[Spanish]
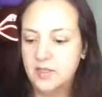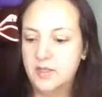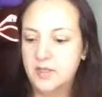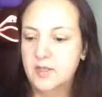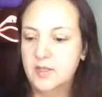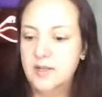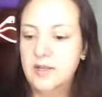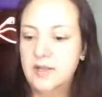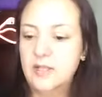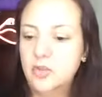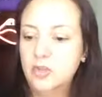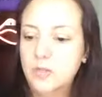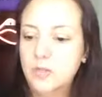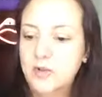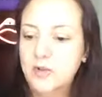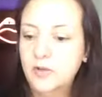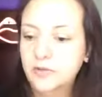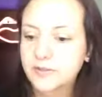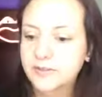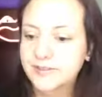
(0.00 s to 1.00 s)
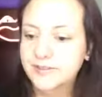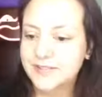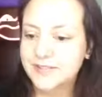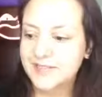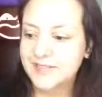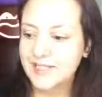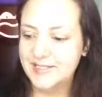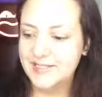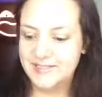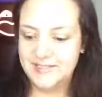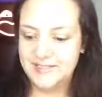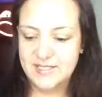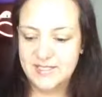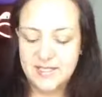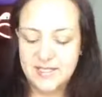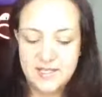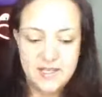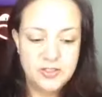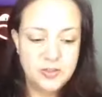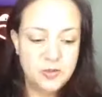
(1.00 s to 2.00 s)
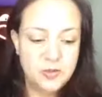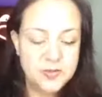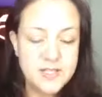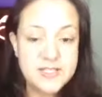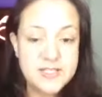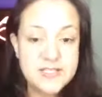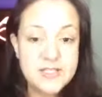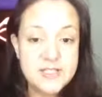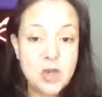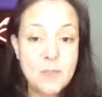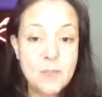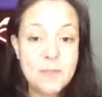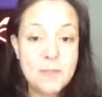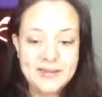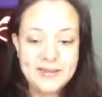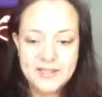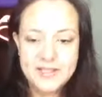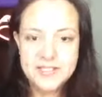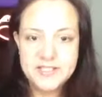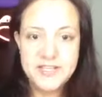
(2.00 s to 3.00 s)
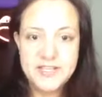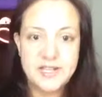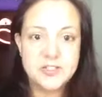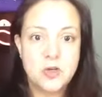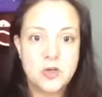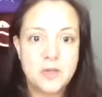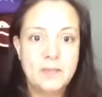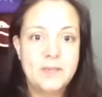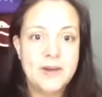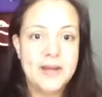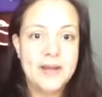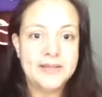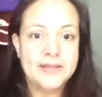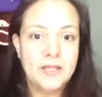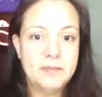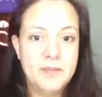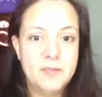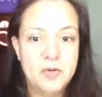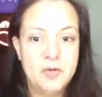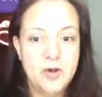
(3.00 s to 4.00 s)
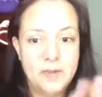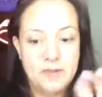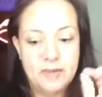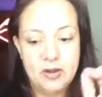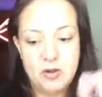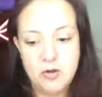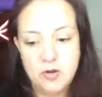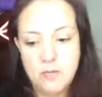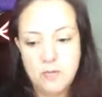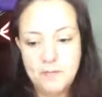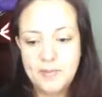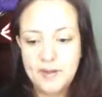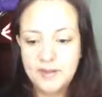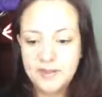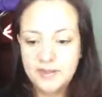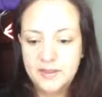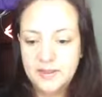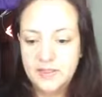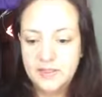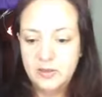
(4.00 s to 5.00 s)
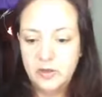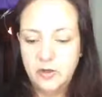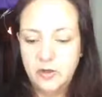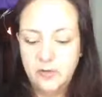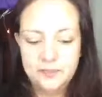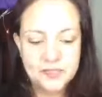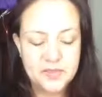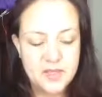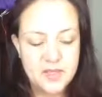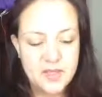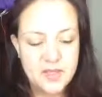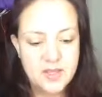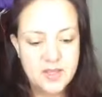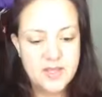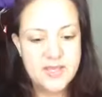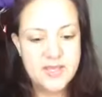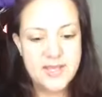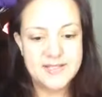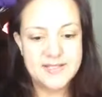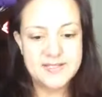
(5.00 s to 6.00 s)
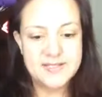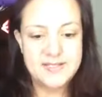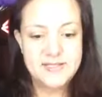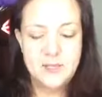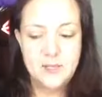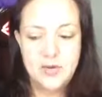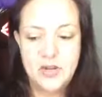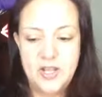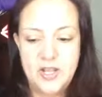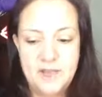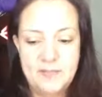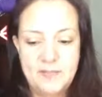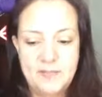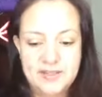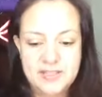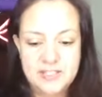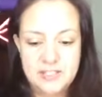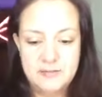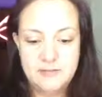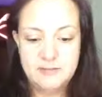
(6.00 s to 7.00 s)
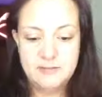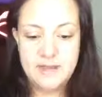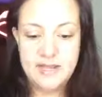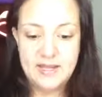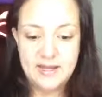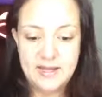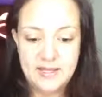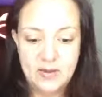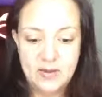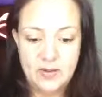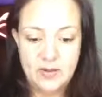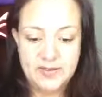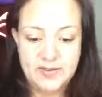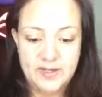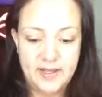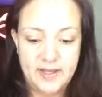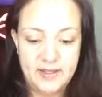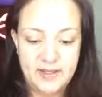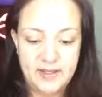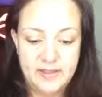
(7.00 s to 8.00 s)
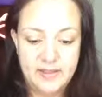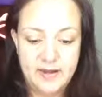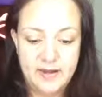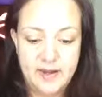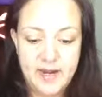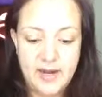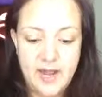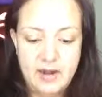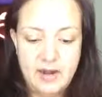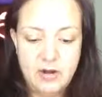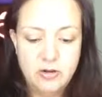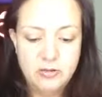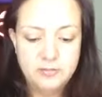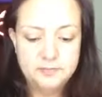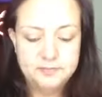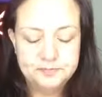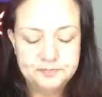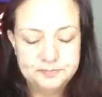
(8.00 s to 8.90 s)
La número 6. Entonces, comparten, chicas, compártanme, pónganme compartido y así pueden participar en una tarjeta de regalo